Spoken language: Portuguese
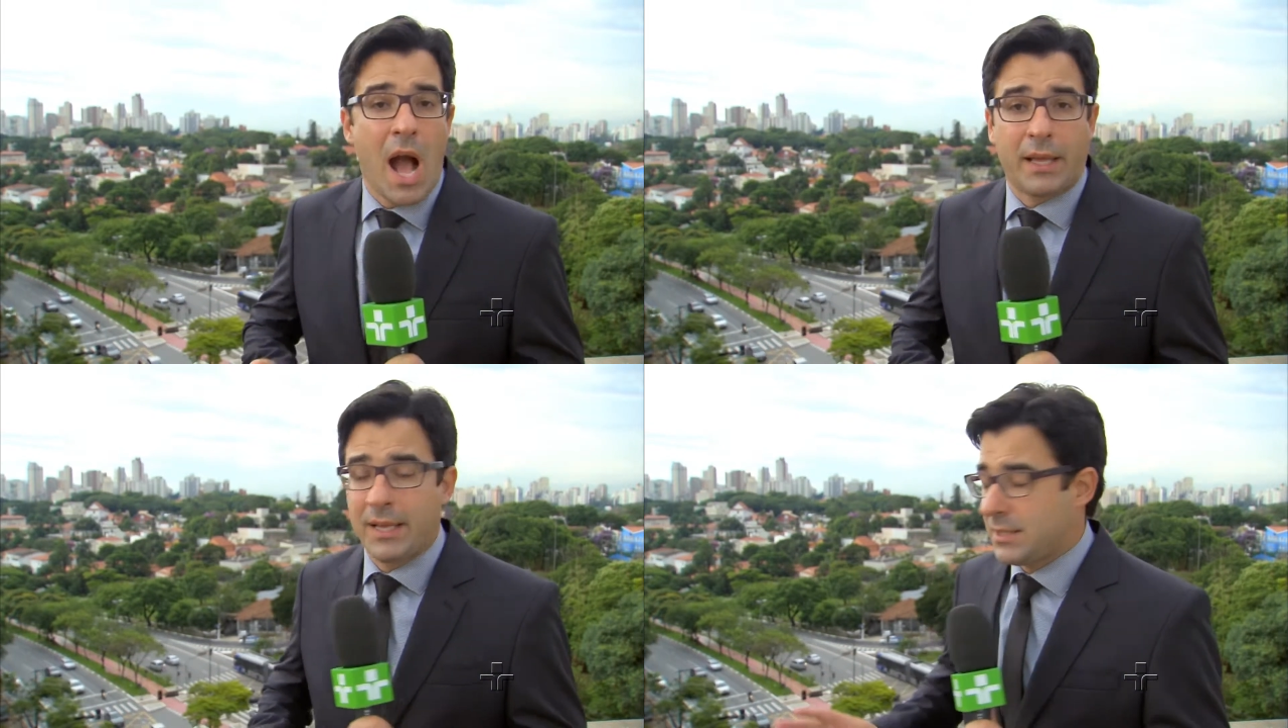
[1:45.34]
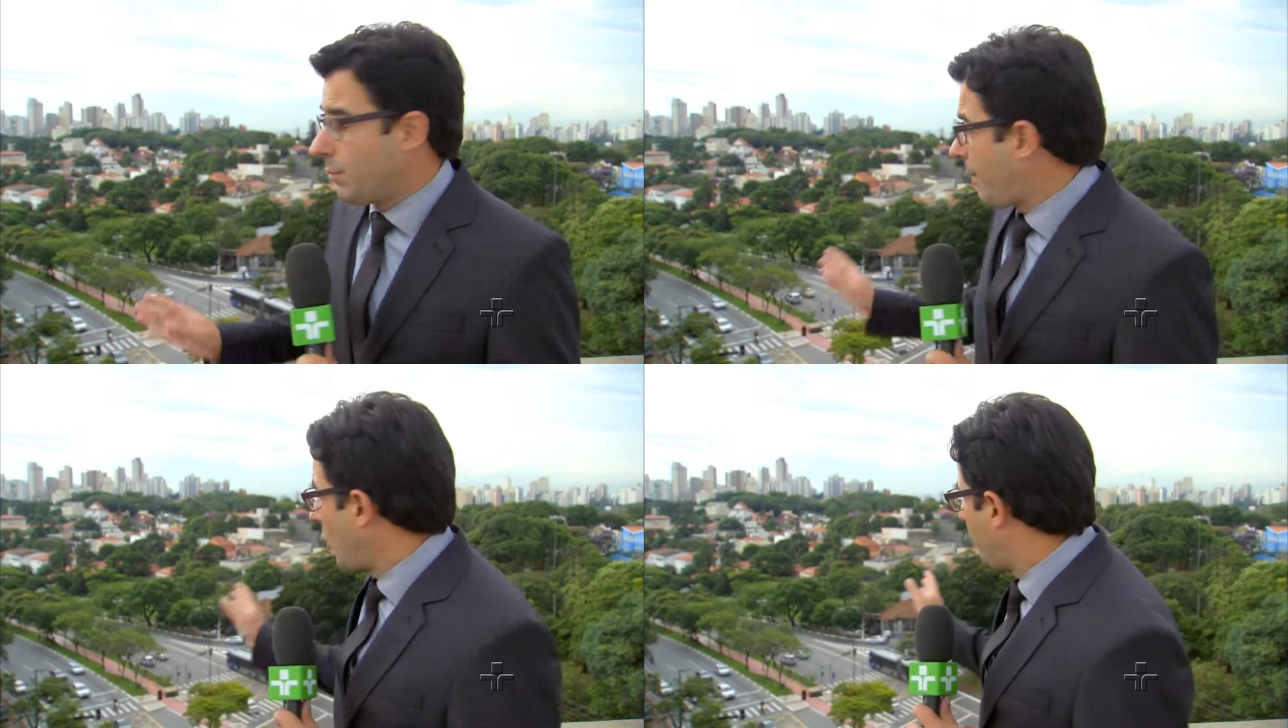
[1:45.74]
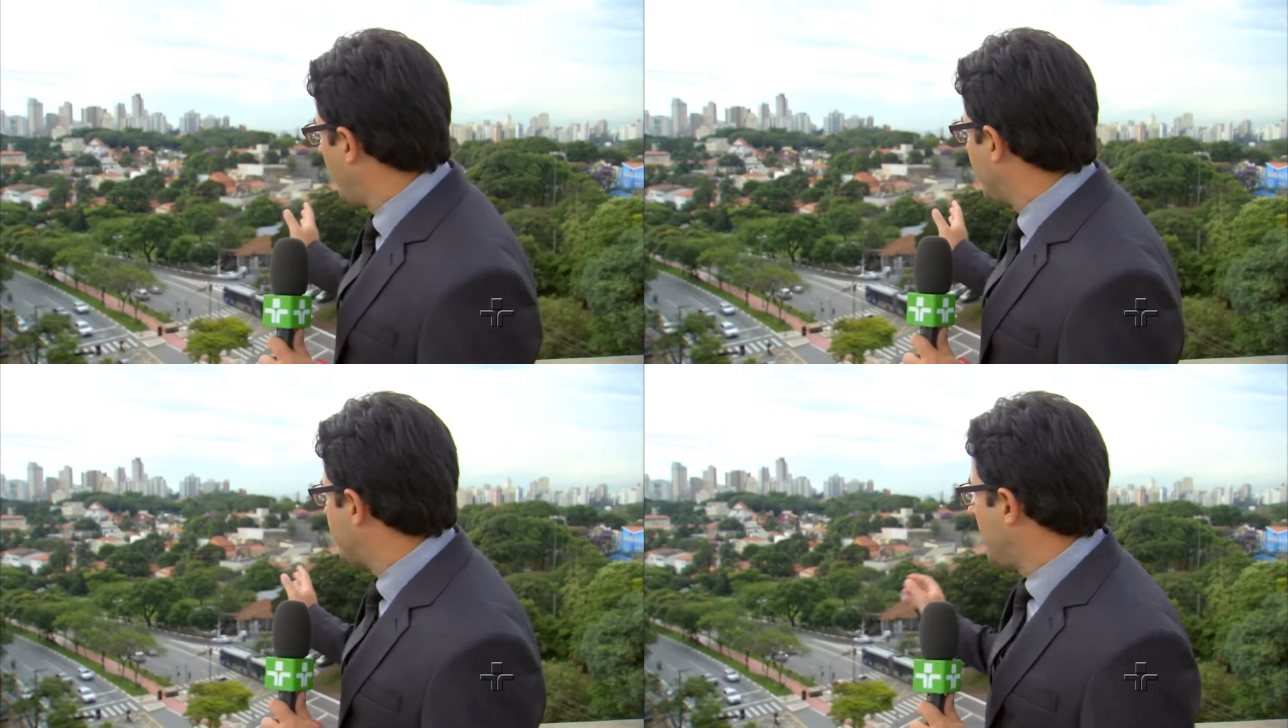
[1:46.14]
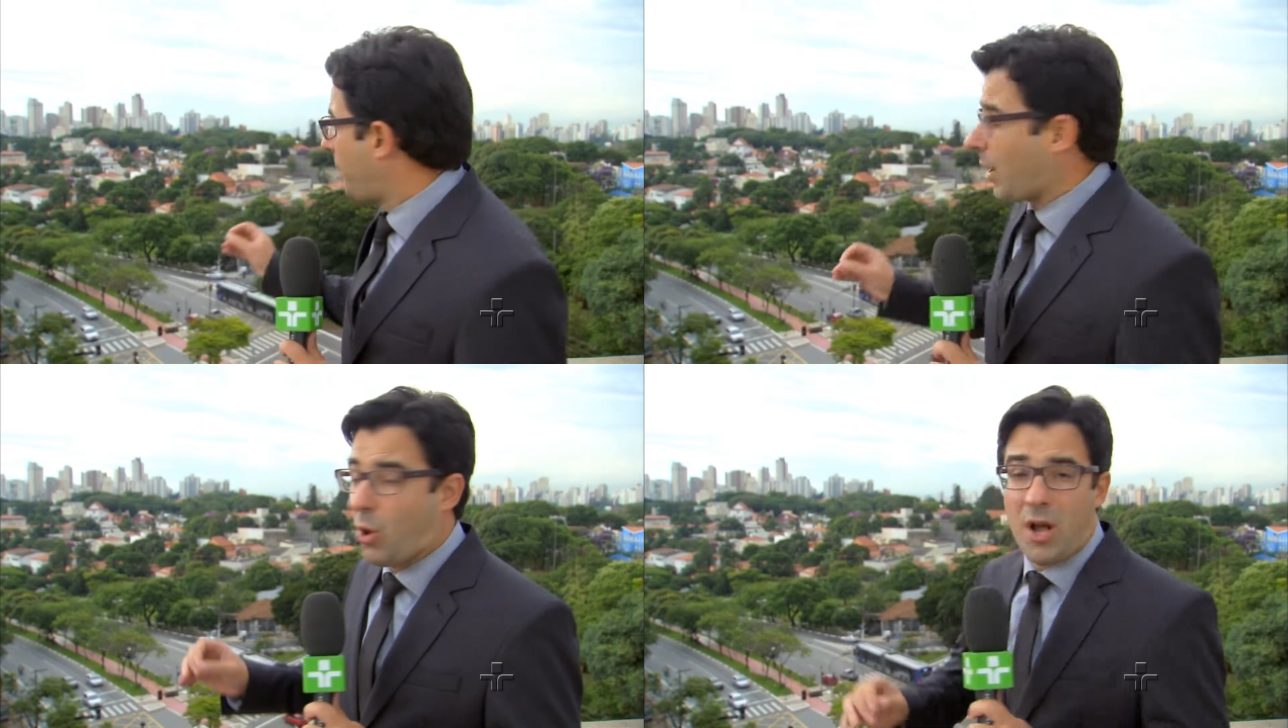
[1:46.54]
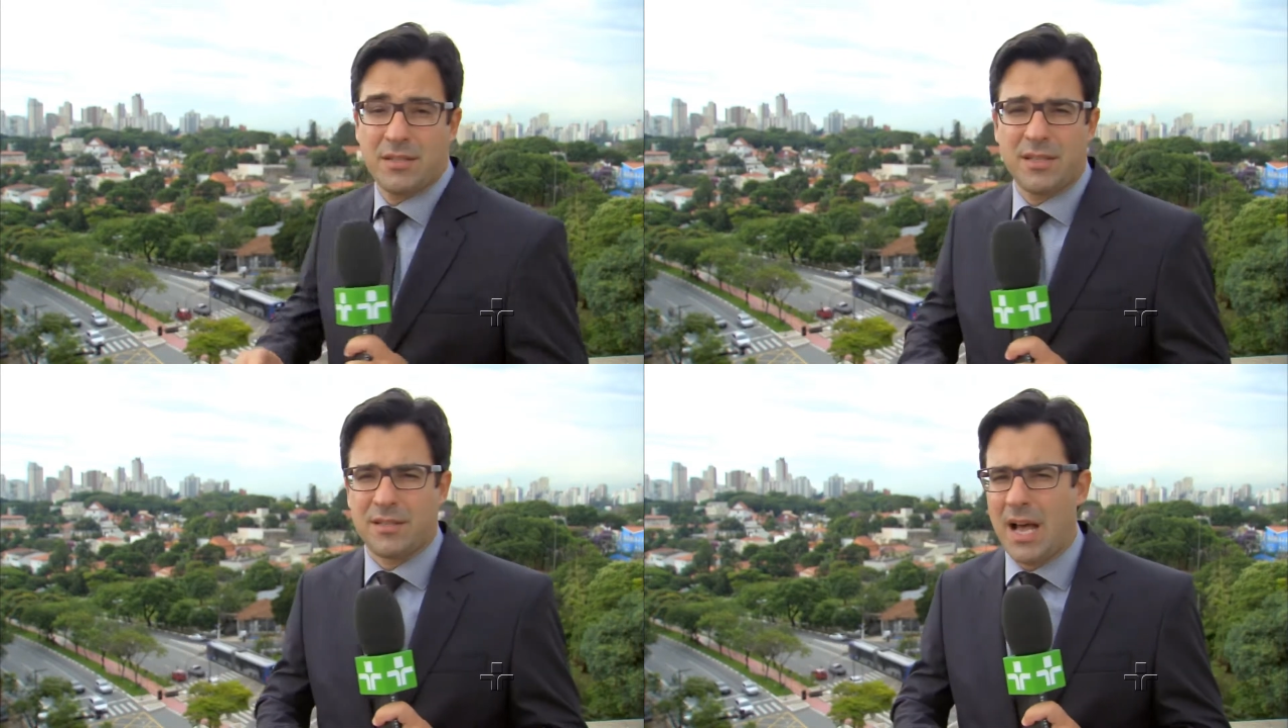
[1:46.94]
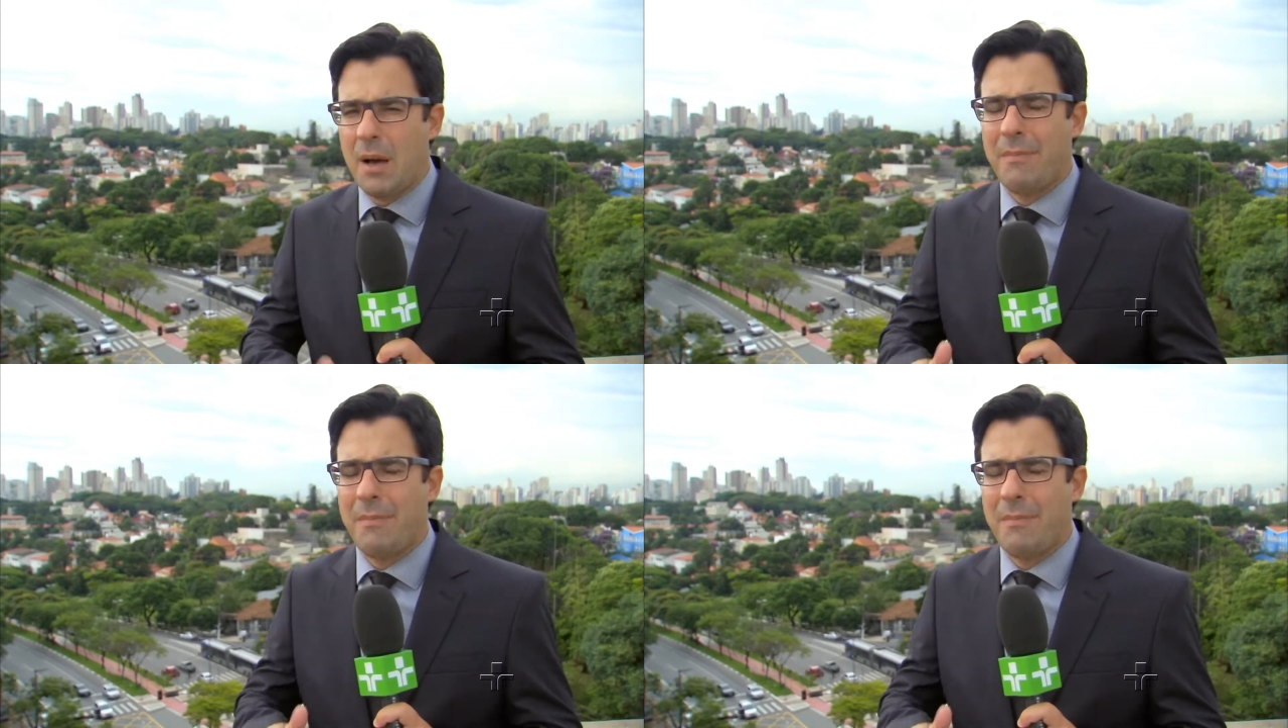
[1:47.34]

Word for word: Aqui em São Paulo, por exemplo, a costa está a